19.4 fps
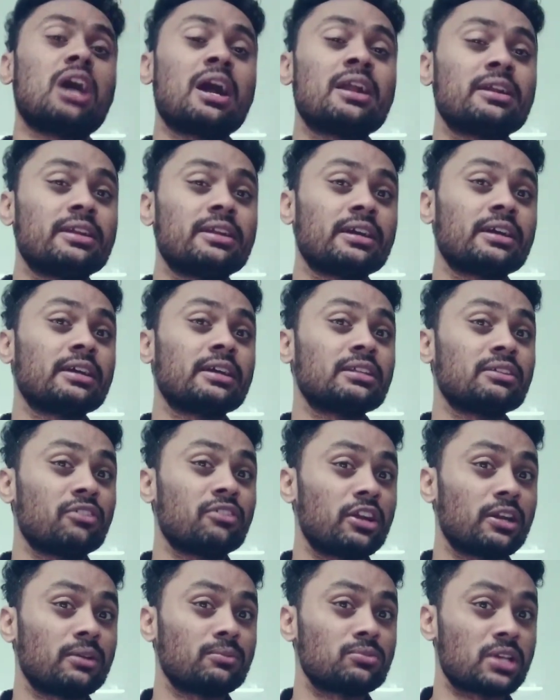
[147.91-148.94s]
అండర్టేకర్ అయితే
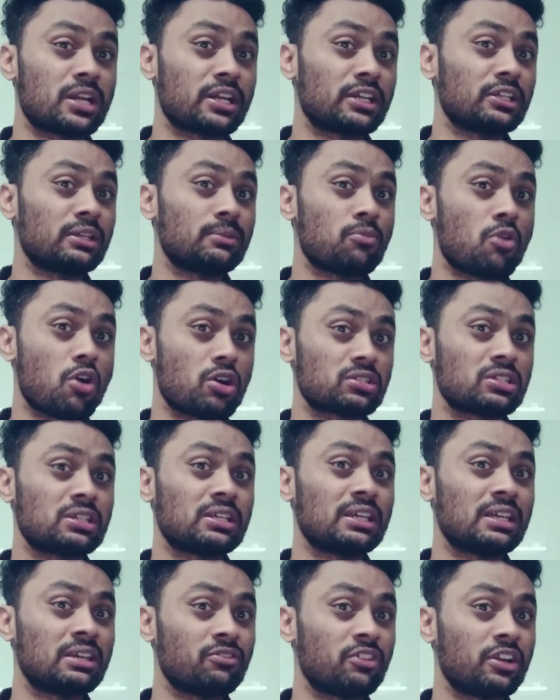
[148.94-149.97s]
వెళ్ళడం జరిగింది
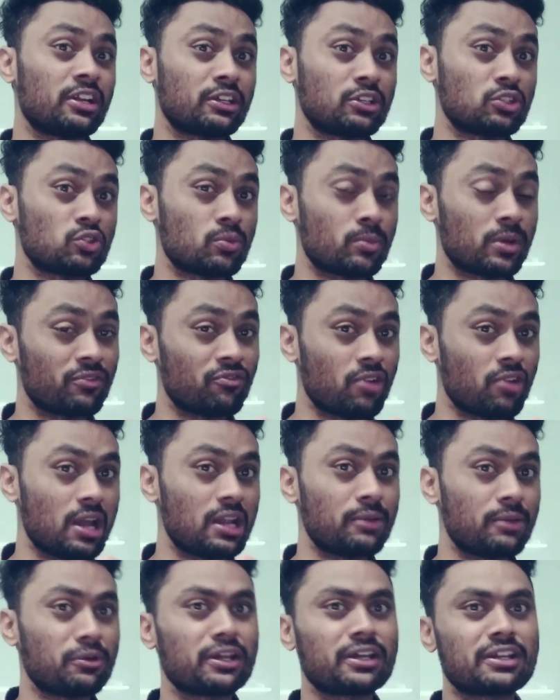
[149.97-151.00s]
బాక్సింగ్ ఈవెంట్కి సో మరి
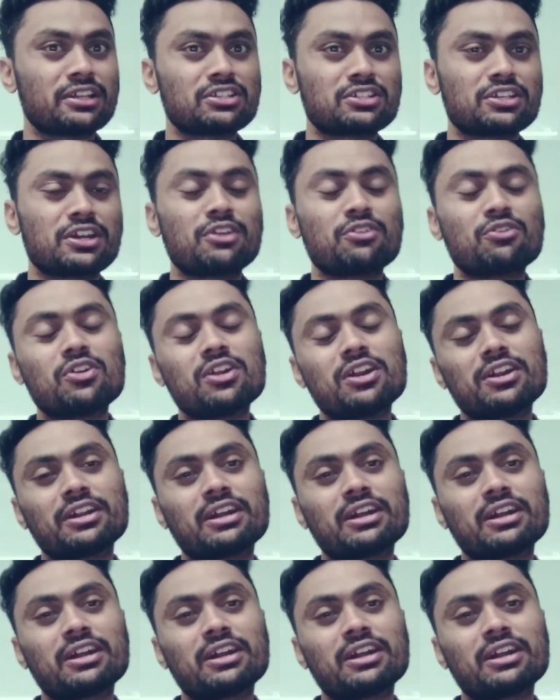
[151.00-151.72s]
వాళ్ళు ఏమైనా క్రిస్టియానో